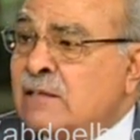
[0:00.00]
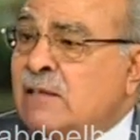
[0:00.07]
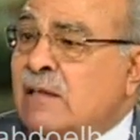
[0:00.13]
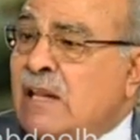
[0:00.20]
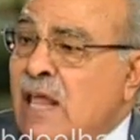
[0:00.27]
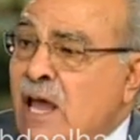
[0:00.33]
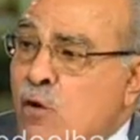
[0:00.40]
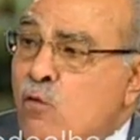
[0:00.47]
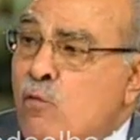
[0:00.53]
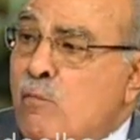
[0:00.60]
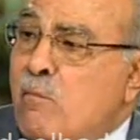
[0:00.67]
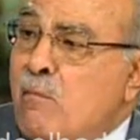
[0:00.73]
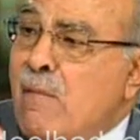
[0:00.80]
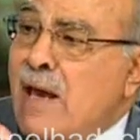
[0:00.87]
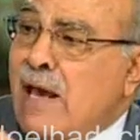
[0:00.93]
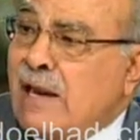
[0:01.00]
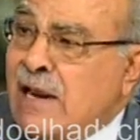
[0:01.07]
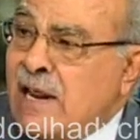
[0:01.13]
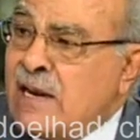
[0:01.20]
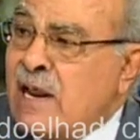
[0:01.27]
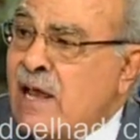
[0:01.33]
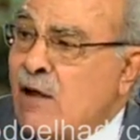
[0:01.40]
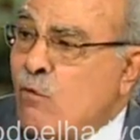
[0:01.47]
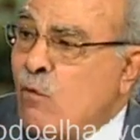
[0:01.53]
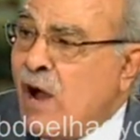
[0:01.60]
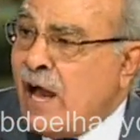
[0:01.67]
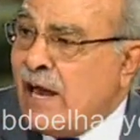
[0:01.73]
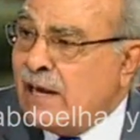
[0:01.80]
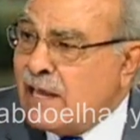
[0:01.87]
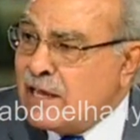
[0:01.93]
لهم ما لنا
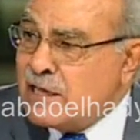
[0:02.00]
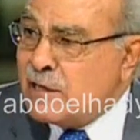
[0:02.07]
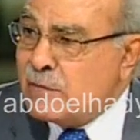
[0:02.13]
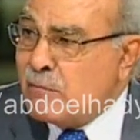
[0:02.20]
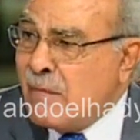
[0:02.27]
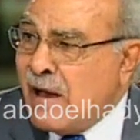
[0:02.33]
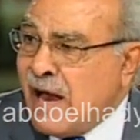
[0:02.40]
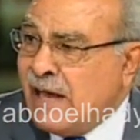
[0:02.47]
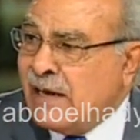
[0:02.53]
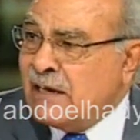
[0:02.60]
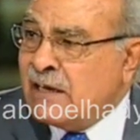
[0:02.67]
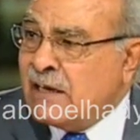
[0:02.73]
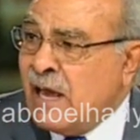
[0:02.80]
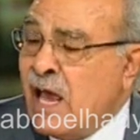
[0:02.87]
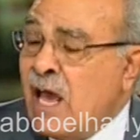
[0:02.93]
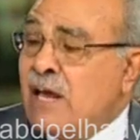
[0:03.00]
وعليهم ما علينا